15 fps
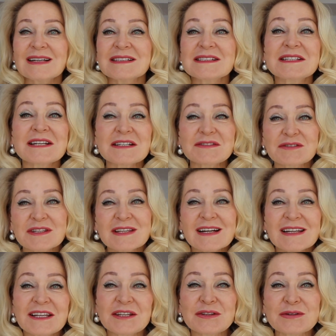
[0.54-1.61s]
Здравствуйте,
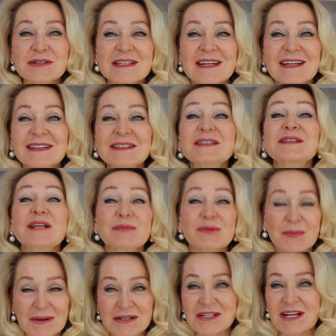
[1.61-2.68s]
дорогие друзья! Добро
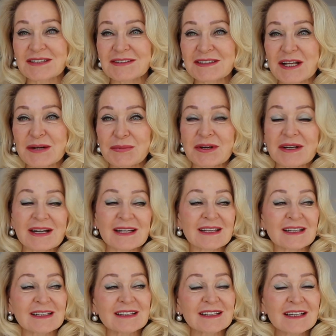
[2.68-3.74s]
пожаловать на мой
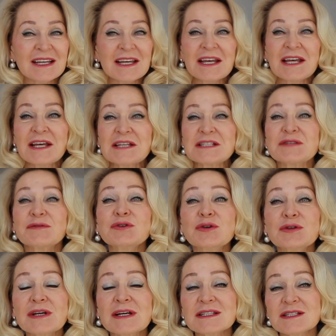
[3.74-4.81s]
канал! Сегодня у
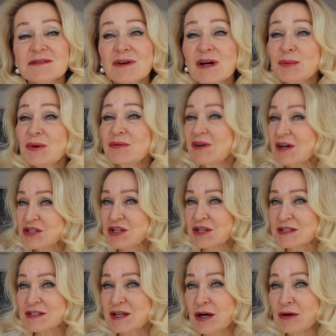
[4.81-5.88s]
нас с вами важный
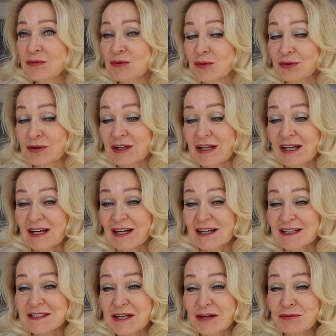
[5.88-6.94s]
разговор,
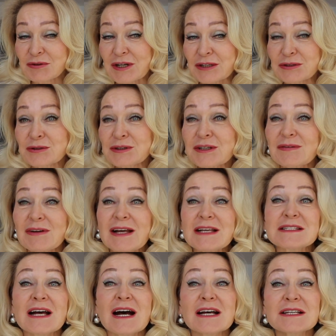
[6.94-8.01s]
разговор, который
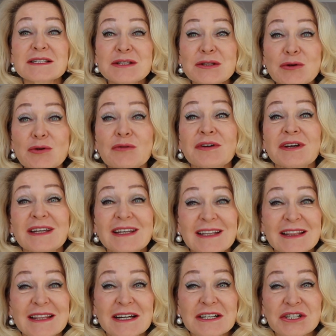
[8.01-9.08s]
является основой
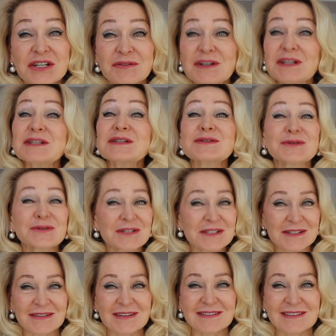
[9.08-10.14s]
нашего
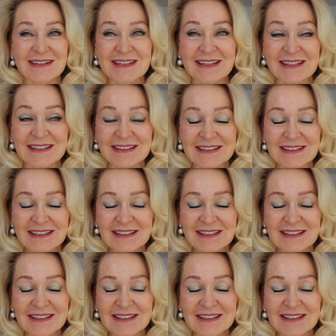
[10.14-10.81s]
существования.